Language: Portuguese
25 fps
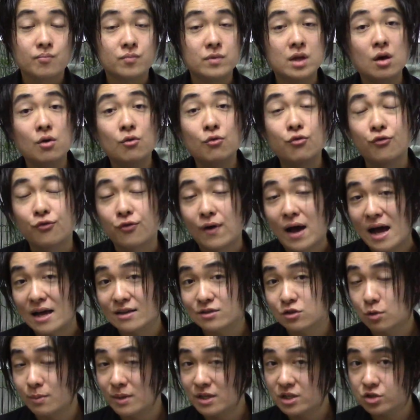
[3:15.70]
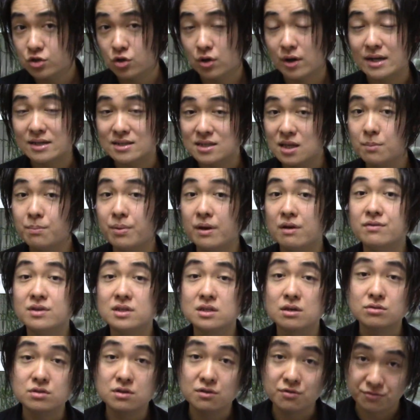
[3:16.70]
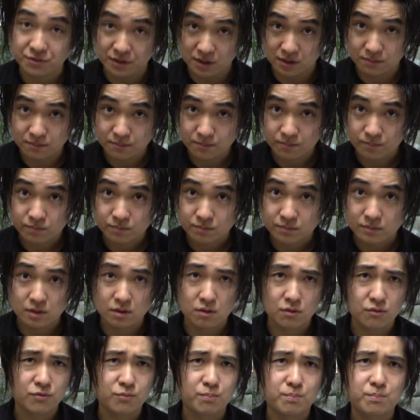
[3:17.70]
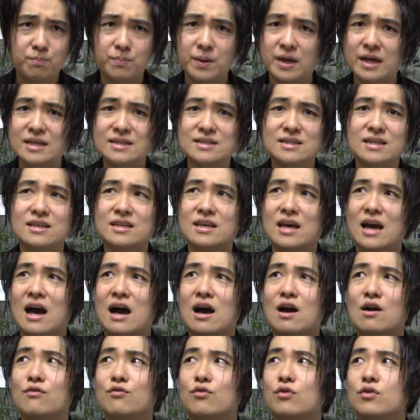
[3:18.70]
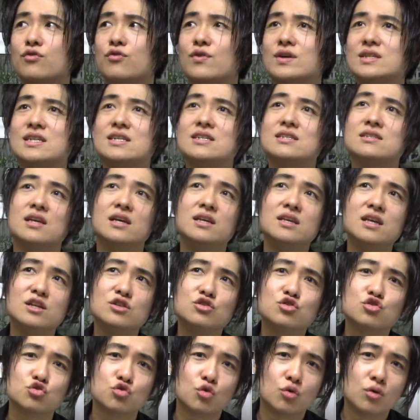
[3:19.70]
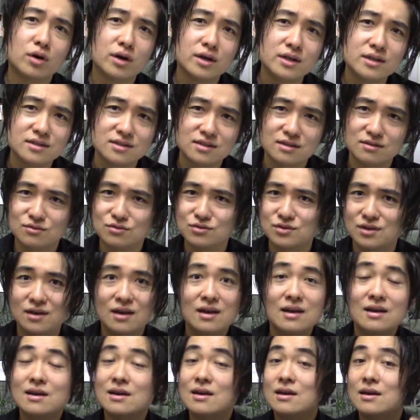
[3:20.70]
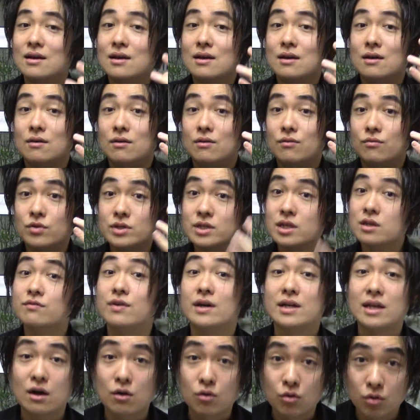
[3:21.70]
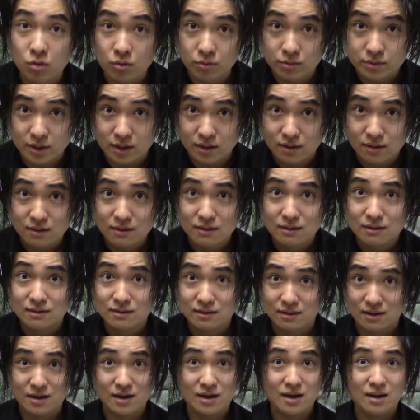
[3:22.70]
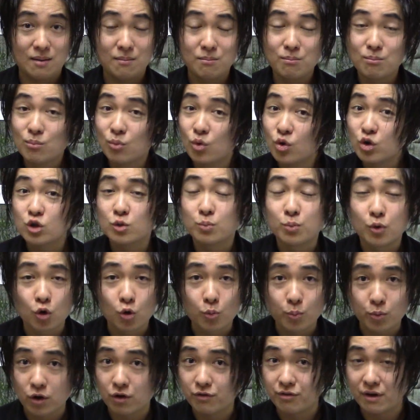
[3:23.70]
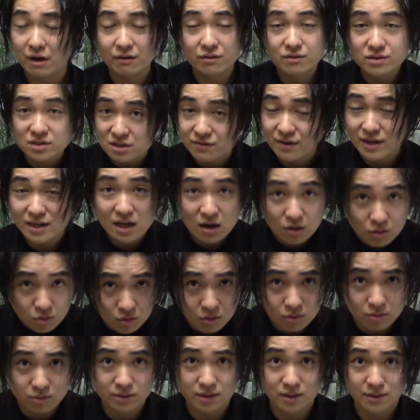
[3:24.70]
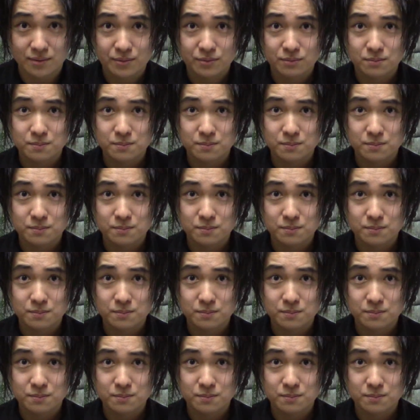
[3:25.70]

Não faça uma história sem previsão de fim. Não pense que, ah, vou fazer 100 edições, você... você não vai dar conta. Tá? É muito pouco provável que você vai dar conta.